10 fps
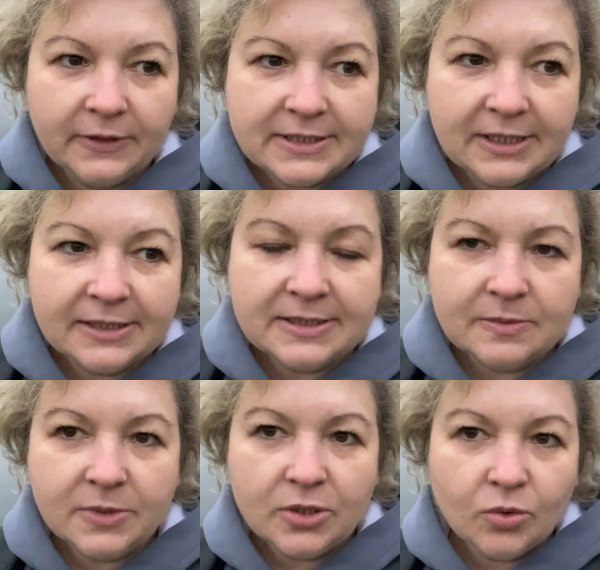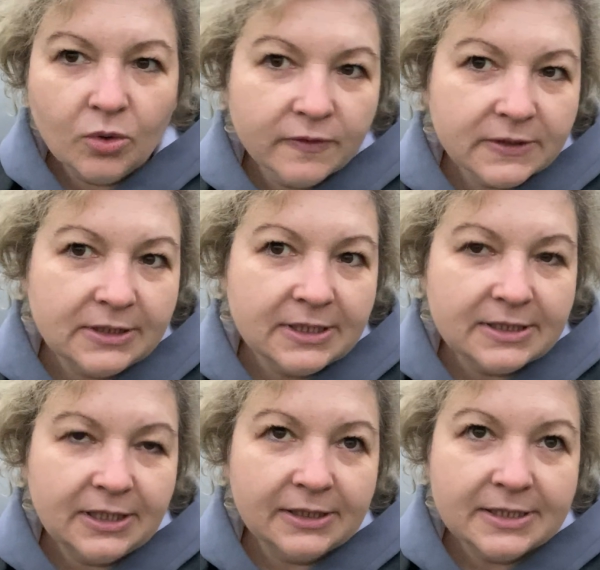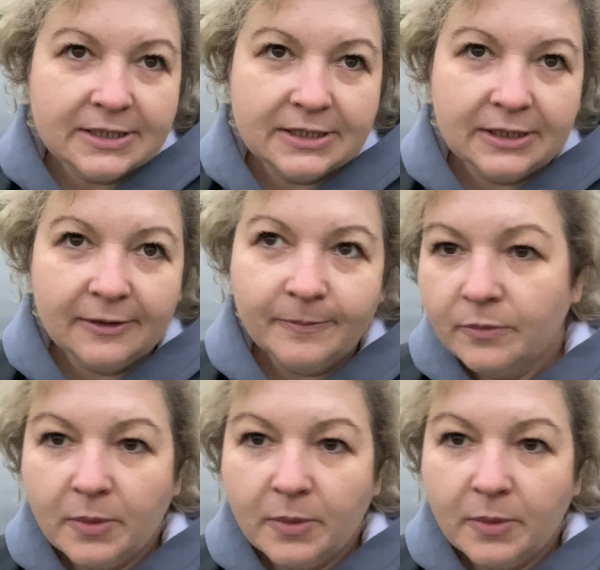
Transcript: до станции Маяковской, до станции,